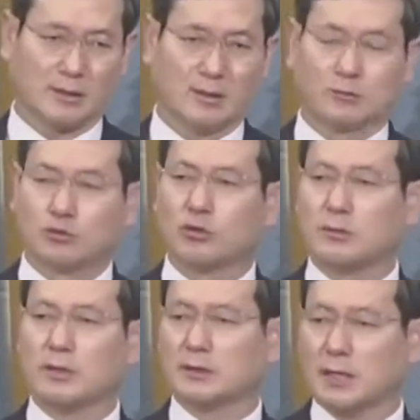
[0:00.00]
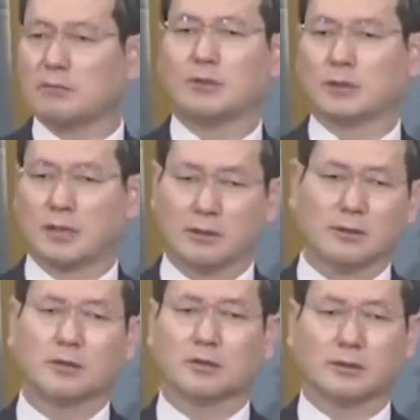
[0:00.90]
주님의 생명에
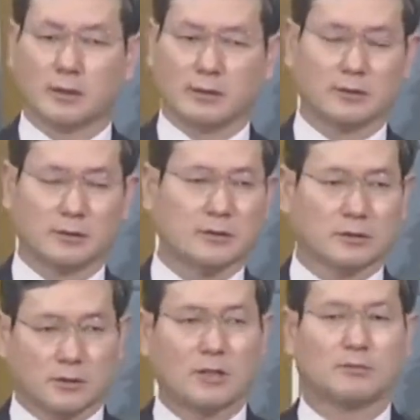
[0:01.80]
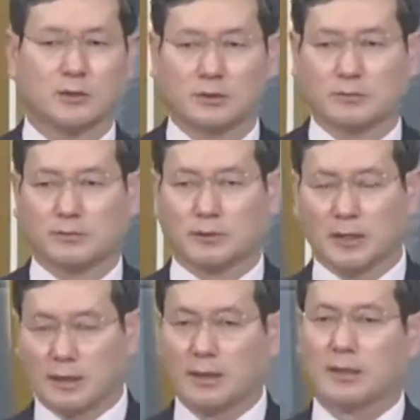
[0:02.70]
연결되어 있는 것 그게 믿음입니다.